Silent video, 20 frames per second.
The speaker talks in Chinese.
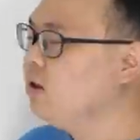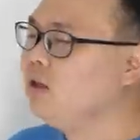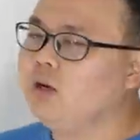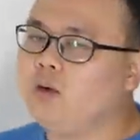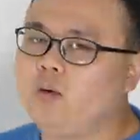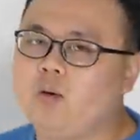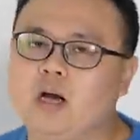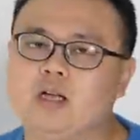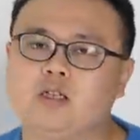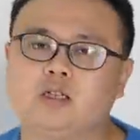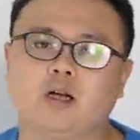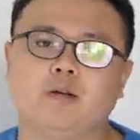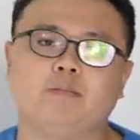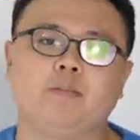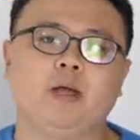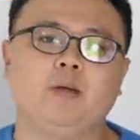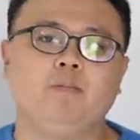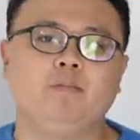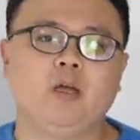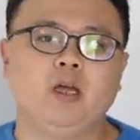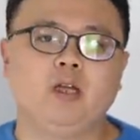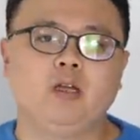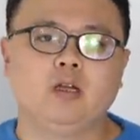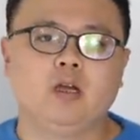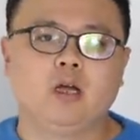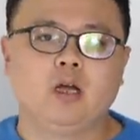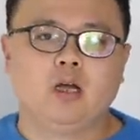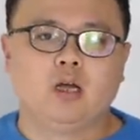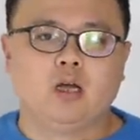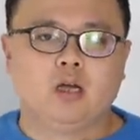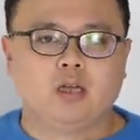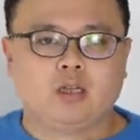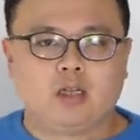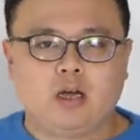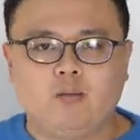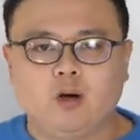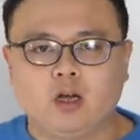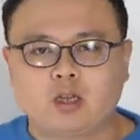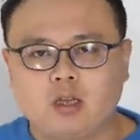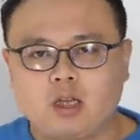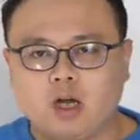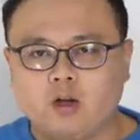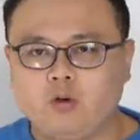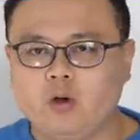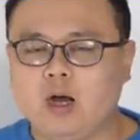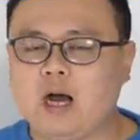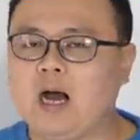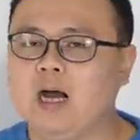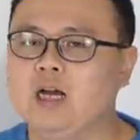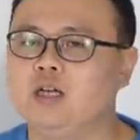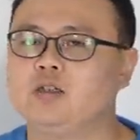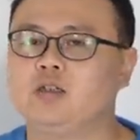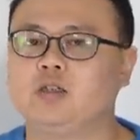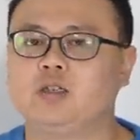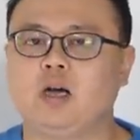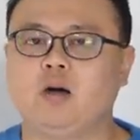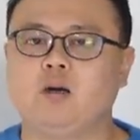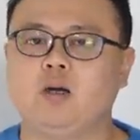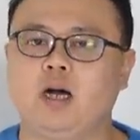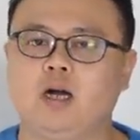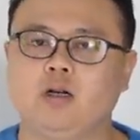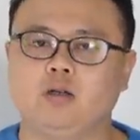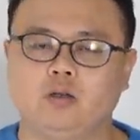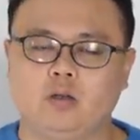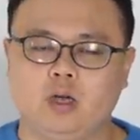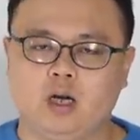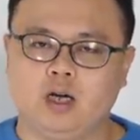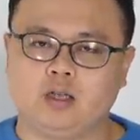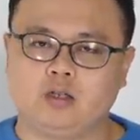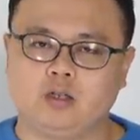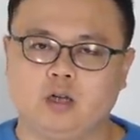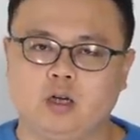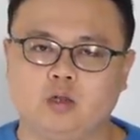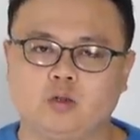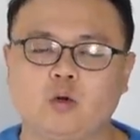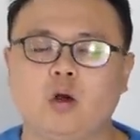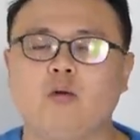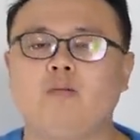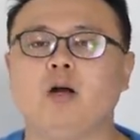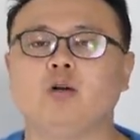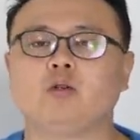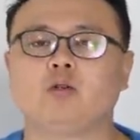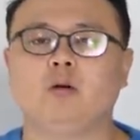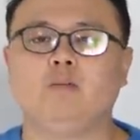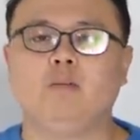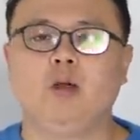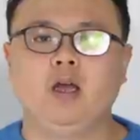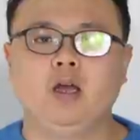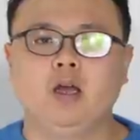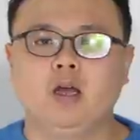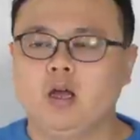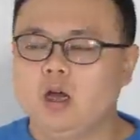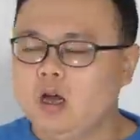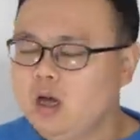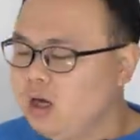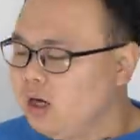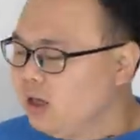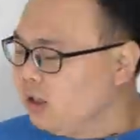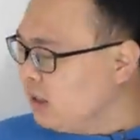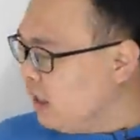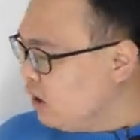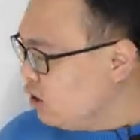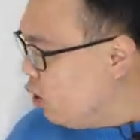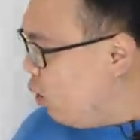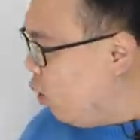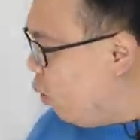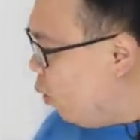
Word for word: 跟你换这个边兵，那么等于还是较量啊，这个双炮双兵。但是